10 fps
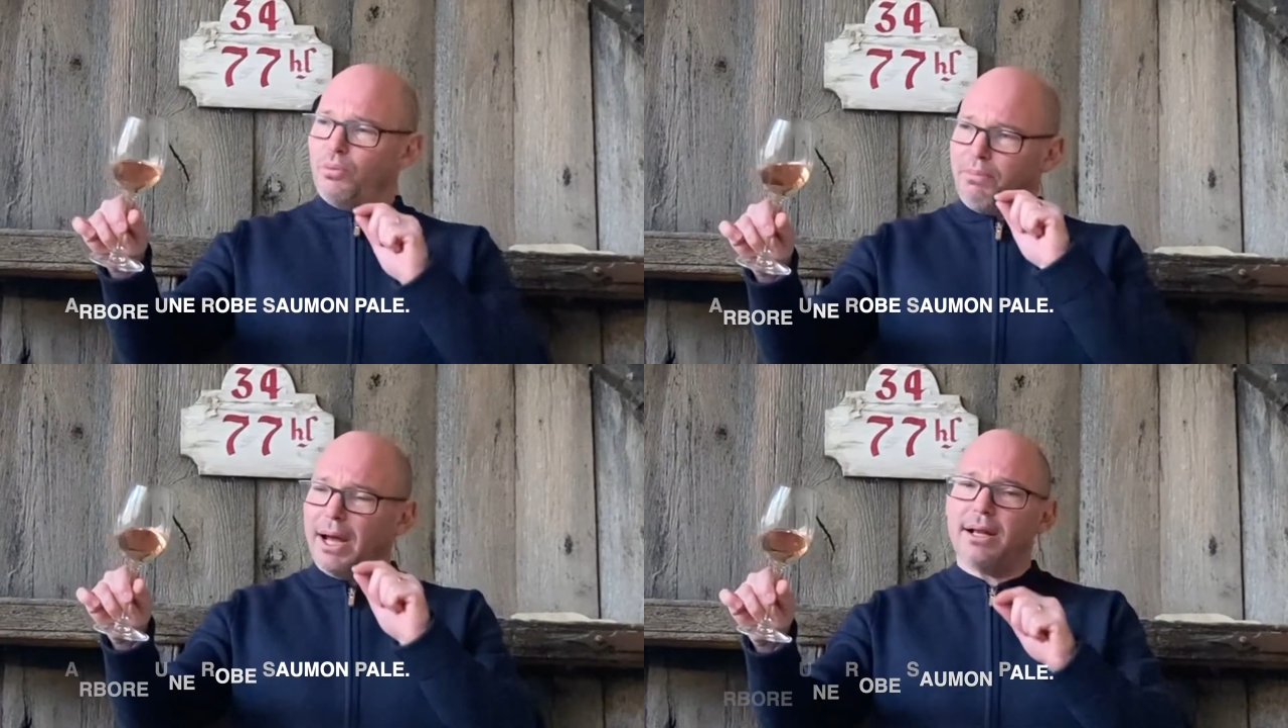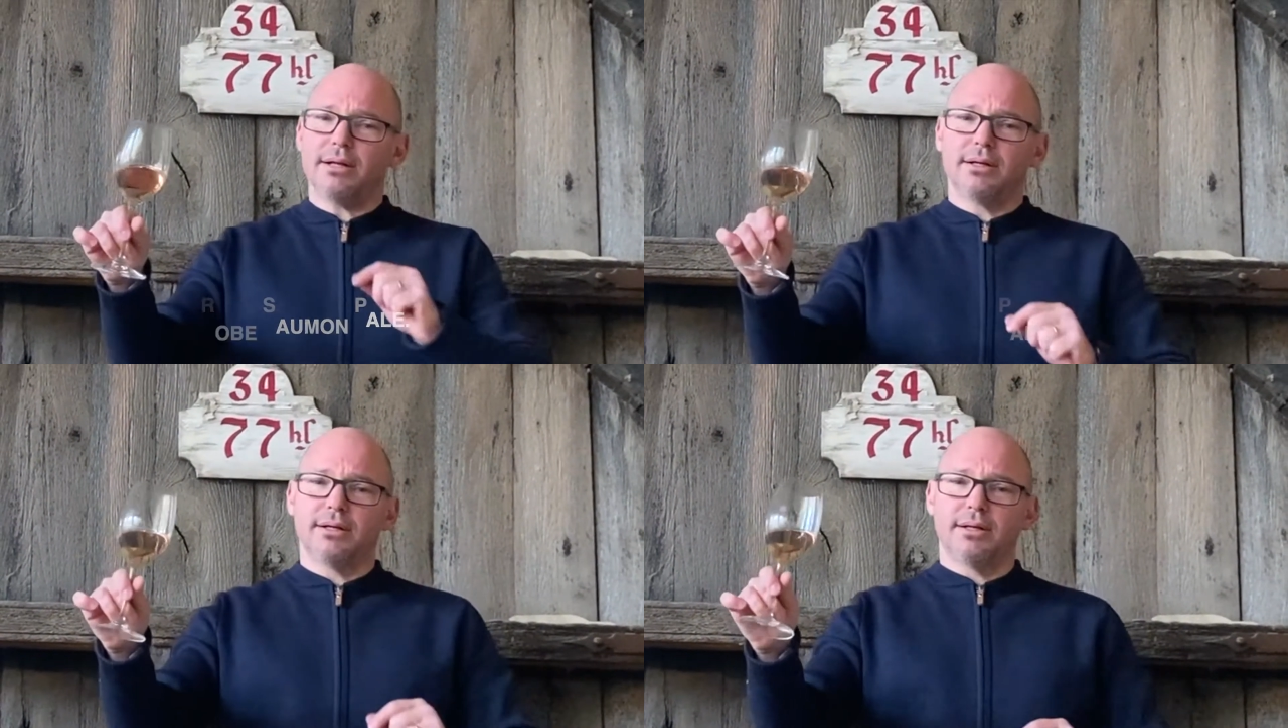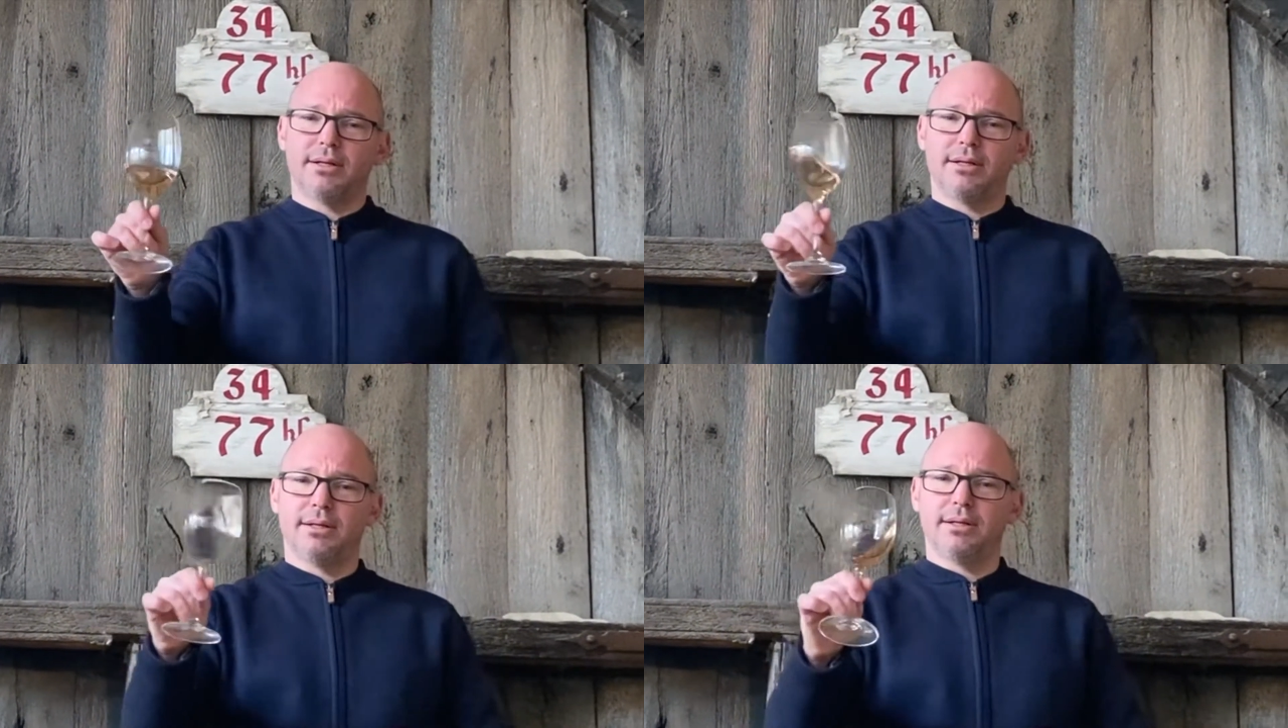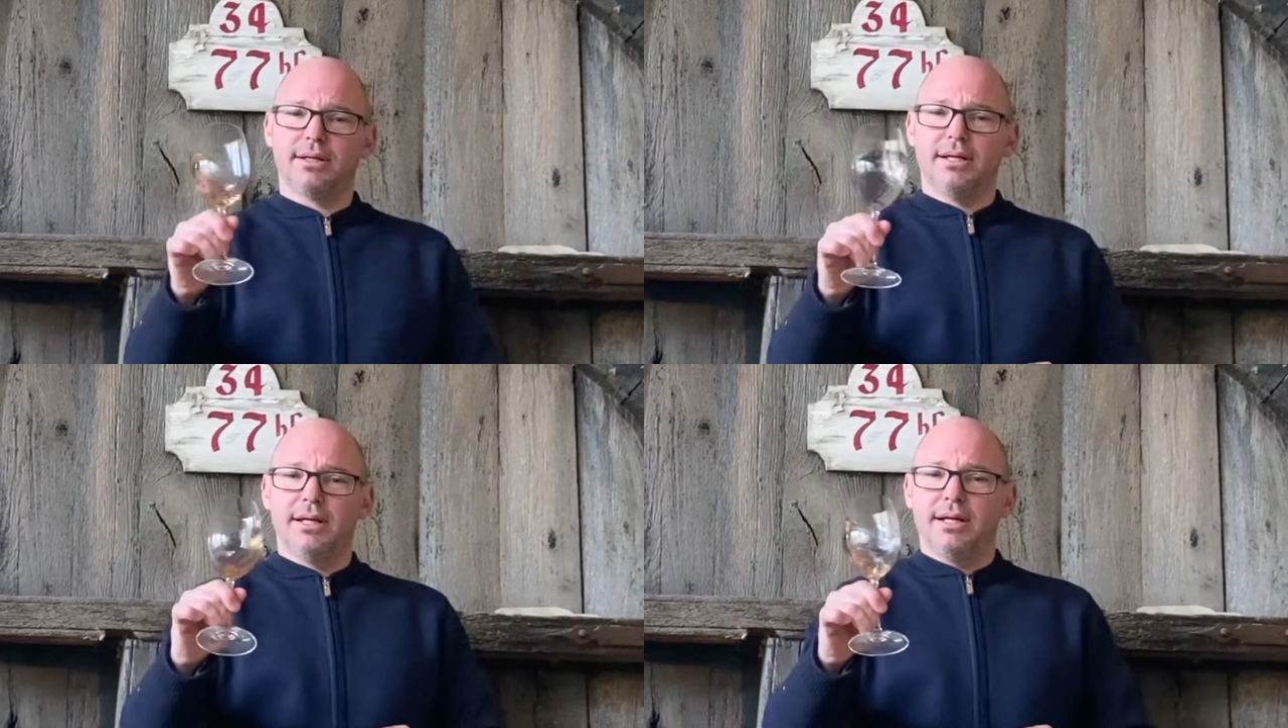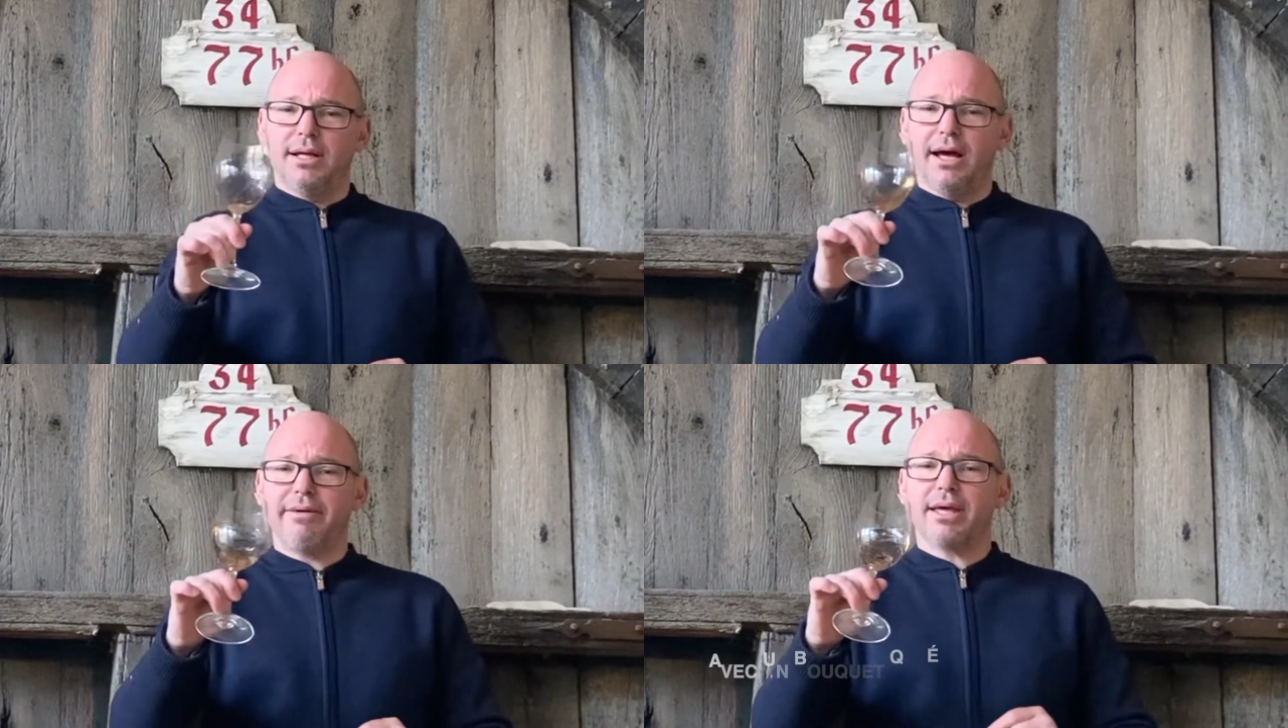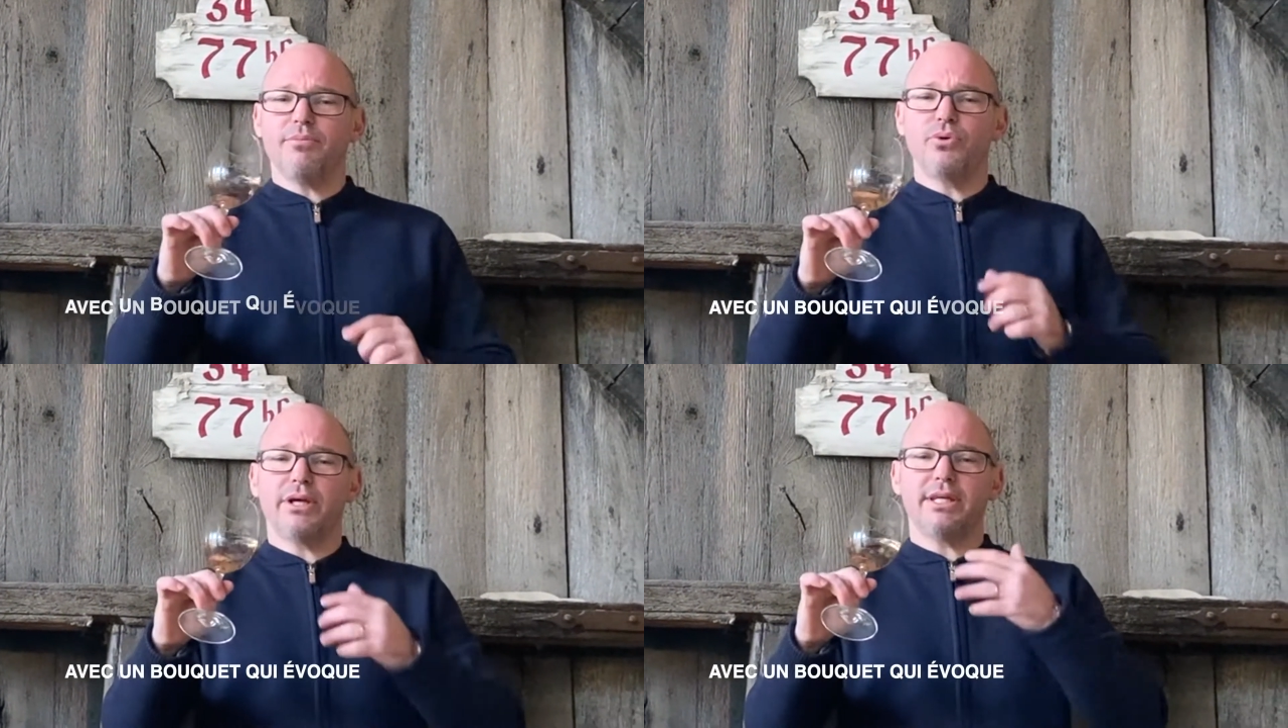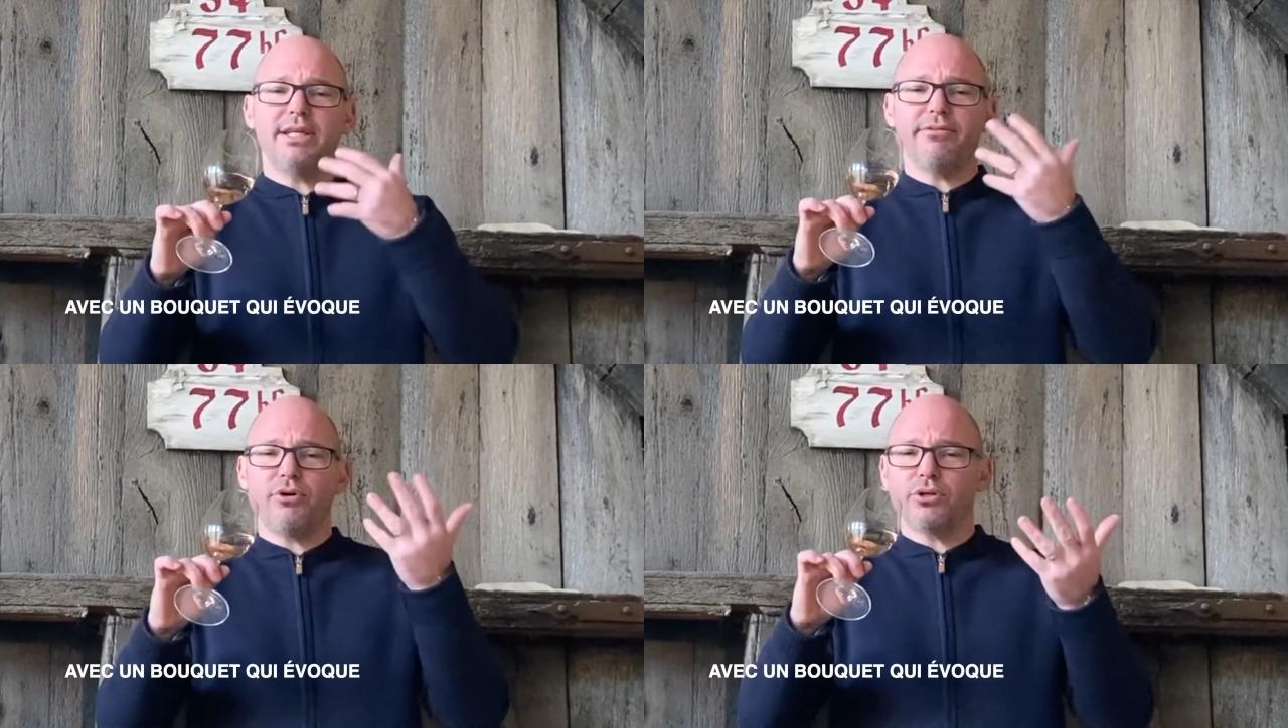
pâle avec un bouquet qui évoque